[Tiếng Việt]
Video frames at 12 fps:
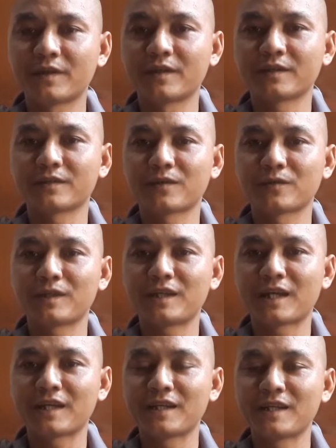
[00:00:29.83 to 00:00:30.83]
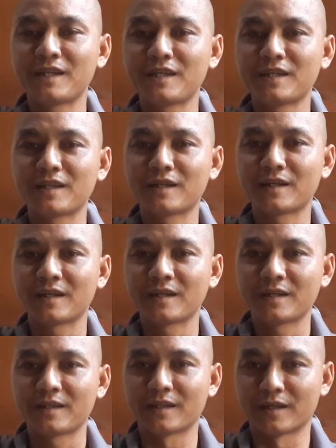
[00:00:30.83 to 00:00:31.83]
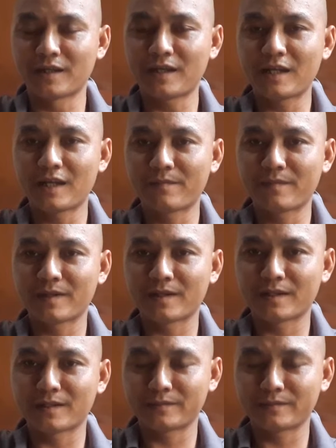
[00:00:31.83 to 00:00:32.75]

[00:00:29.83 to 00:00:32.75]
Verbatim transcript: phượt rồi với lại đi ờ, những anh em mà